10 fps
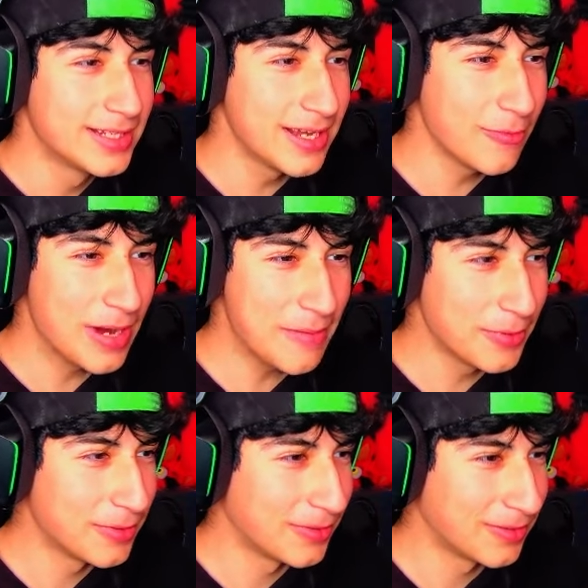¡Qué
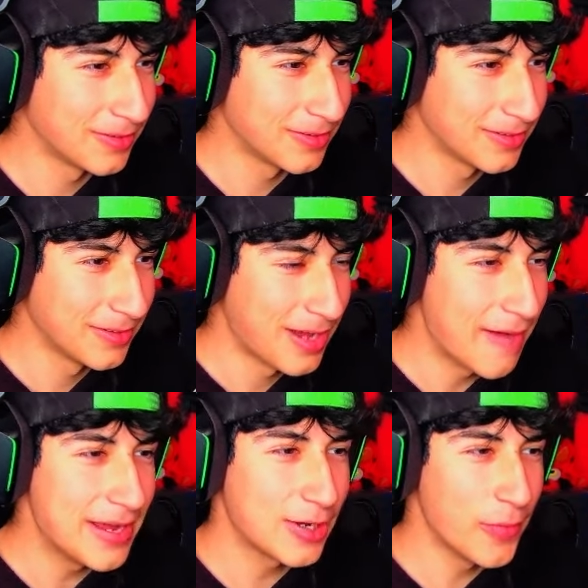guapo!
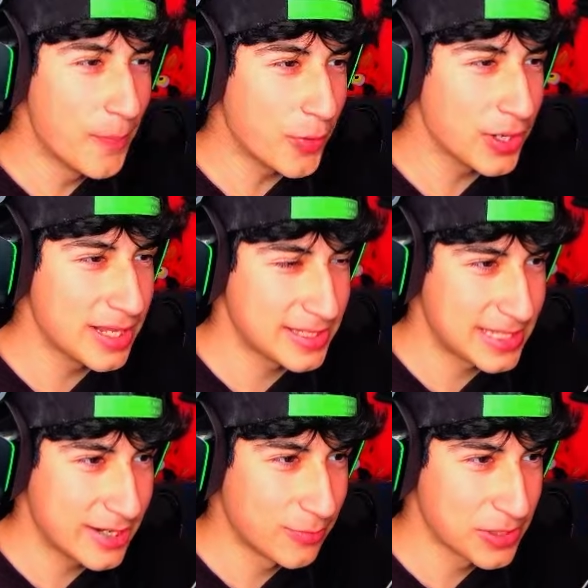A ver, lo veo un poco
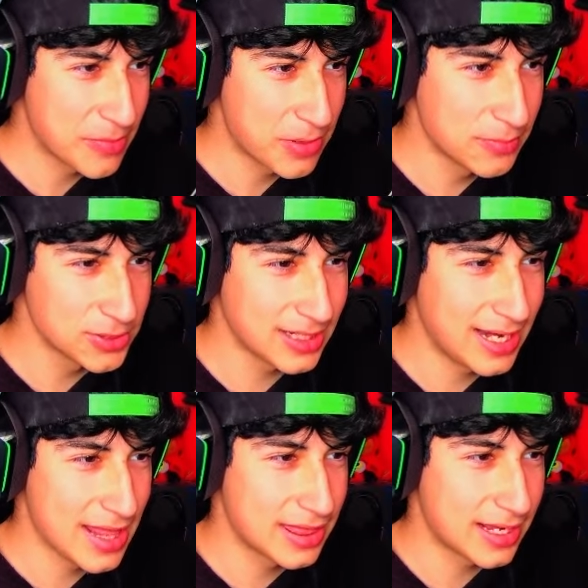innecesario porque podemos
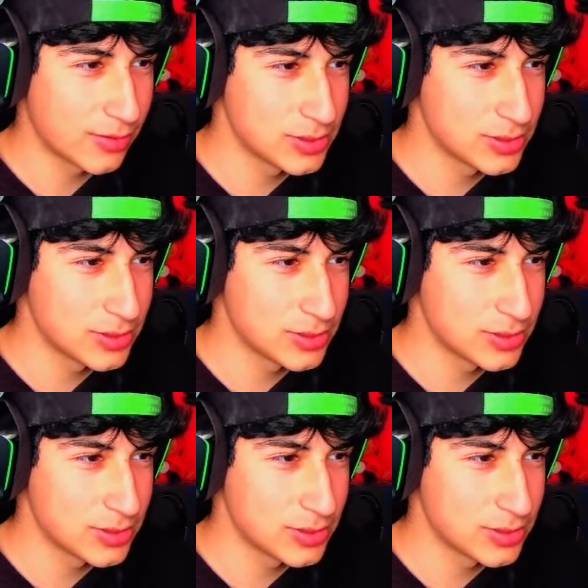lanzar